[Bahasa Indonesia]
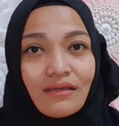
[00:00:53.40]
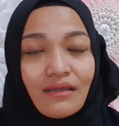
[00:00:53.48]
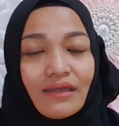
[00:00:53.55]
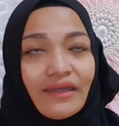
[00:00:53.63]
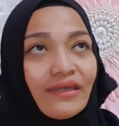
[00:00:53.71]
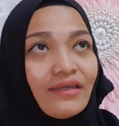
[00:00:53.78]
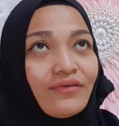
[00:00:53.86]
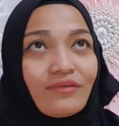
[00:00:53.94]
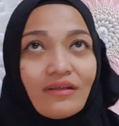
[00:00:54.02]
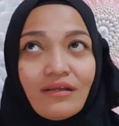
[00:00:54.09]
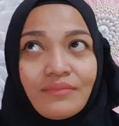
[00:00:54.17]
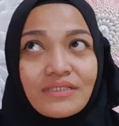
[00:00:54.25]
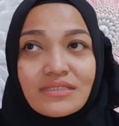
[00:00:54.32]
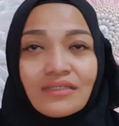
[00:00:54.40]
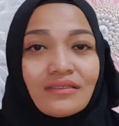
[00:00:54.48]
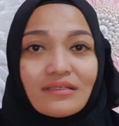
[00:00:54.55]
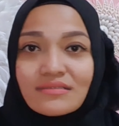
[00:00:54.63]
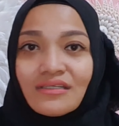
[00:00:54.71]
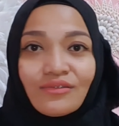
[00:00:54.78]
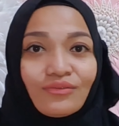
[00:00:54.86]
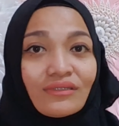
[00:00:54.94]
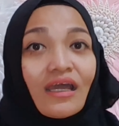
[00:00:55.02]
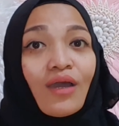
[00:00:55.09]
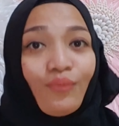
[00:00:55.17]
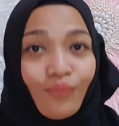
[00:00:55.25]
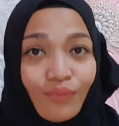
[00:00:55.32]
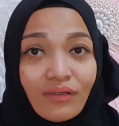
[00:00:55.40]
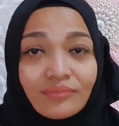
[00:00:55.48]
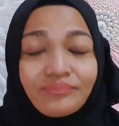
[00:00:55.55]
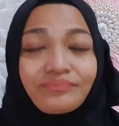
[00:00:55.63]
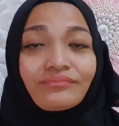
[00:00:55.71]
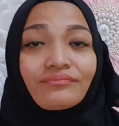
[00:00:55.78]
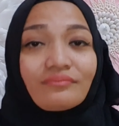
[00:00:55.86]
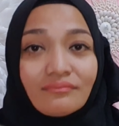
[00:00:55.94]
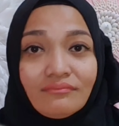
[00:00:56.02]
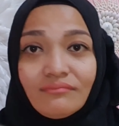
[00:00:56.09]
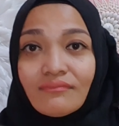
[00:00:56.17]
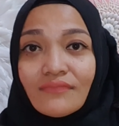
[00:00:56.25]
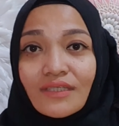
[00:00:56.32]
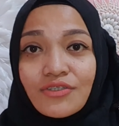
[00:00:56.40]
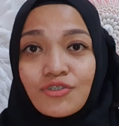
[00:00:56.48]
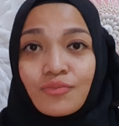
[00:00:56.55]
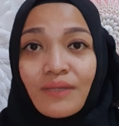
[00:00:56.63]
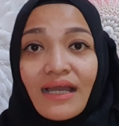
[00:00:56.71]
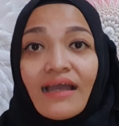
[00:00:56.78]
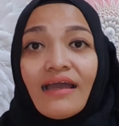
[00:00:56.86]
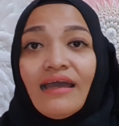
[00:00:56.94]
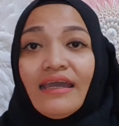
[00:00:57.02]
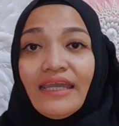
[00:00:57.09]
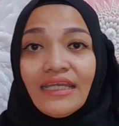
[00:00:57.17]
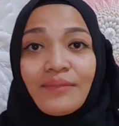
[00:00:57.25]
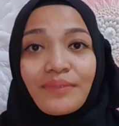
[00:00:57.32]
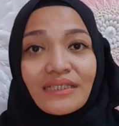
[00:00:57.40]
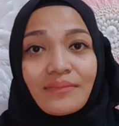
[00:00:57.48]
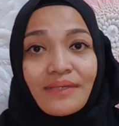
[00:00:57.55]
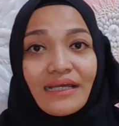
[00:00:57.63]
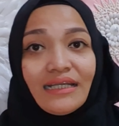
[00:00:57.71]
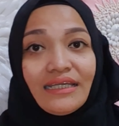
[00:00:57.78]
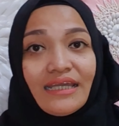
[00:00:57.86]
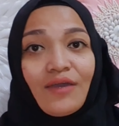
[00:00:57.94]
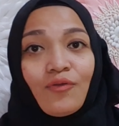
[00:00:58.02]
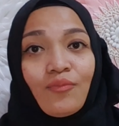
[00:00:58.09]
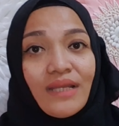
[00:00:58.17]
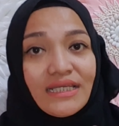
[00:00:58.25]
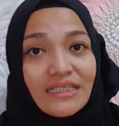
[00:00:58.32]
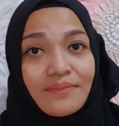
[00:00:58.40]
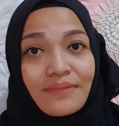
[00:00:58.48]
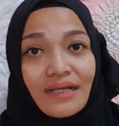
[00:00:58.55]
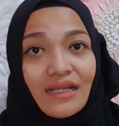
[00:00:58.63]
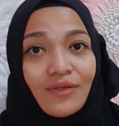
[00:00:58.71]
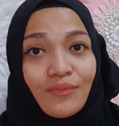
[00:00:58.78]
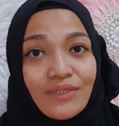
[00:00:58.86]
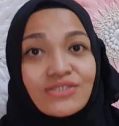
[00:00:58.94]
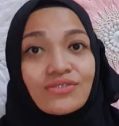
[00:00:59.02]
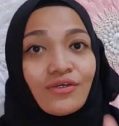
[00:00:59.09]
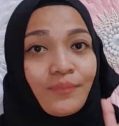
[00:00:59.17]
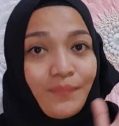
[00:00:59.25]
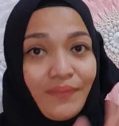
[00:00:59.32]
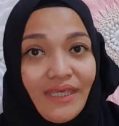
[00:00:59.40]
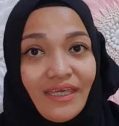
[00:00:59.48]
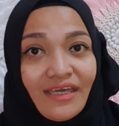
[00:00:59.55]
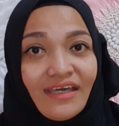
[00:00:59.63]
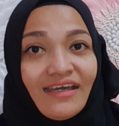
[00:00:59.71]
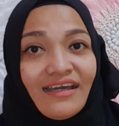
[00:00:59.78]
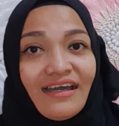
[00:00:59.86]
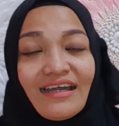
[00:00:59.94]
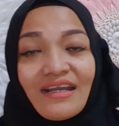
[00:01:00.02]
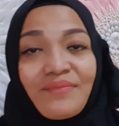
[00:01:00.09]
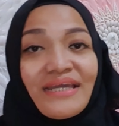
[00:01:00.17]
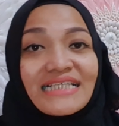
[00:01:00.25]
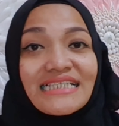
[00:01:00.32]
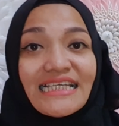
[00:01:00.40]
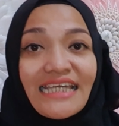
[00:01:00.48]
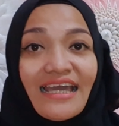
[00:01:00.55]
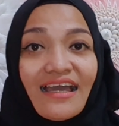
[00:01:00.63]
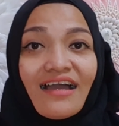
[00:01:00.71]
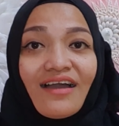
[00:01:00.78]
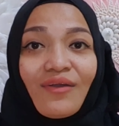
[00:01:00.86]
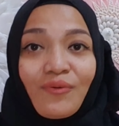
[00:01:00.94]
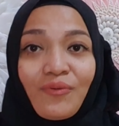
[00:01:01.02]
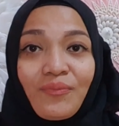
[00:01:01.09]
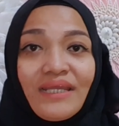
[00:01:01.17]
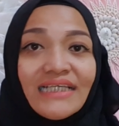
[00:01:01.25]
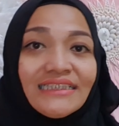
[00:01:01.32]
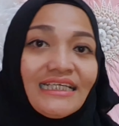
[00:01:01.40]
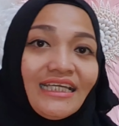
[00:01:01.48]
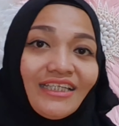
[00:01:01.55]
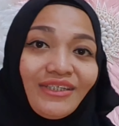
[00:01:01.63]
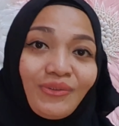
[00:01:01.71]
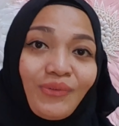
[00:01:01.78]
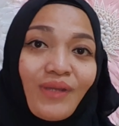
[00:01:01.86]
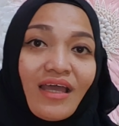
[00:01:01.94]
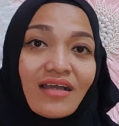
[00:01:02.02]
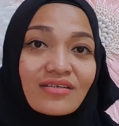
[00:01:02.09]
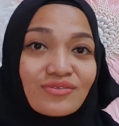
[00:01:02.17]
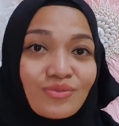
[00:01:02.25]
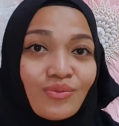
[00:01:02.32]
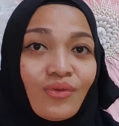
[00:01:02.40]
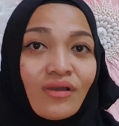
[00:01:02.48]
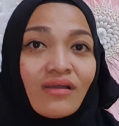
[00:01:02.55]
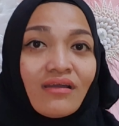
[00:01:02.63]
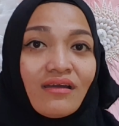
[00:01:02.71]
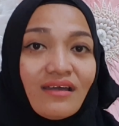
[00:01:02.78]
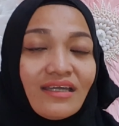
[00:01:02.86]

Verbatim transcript: kayaknya kurang lebih sekitar satu tahun Cuma ini pertama kalinya aku belanja melalui Shopee Karena biasanya aku belanja itu langsung ke